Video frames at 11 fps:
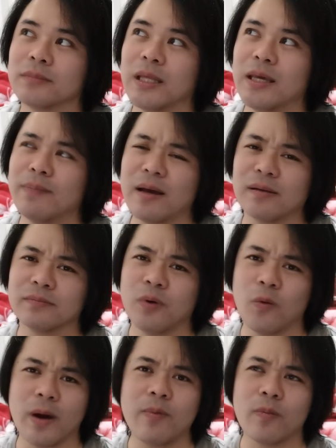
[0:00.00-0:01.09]
กี่คลิปละผ
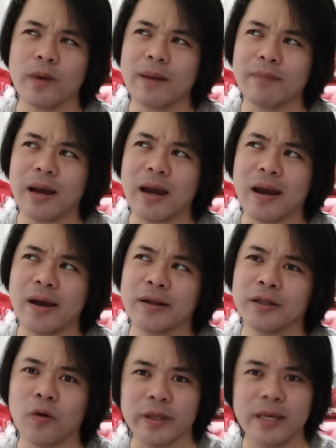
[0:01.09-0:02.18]
มว่าผมทำมา
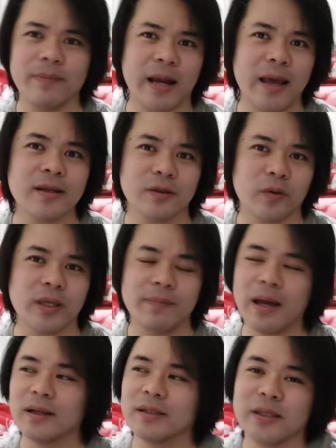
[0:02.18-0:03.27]
สองคลิปนะสองคลิป
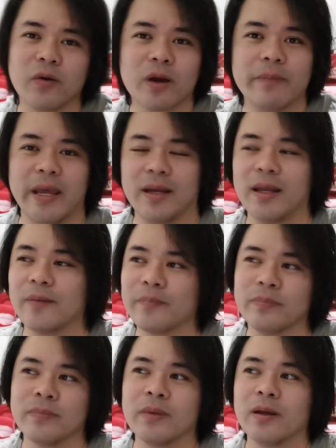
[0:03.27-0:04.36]
ละเกี่ยวกับเบรกเนี่ย
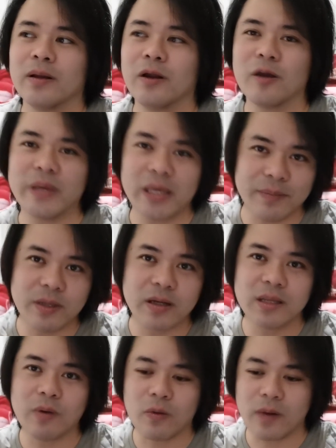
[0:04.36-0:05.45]
แล้วก็มีคลิปหนึ่ง
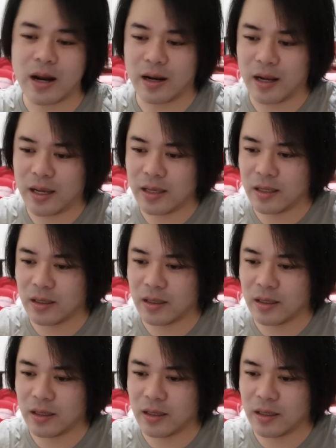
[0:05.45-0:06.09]
ที่บอกว่าให้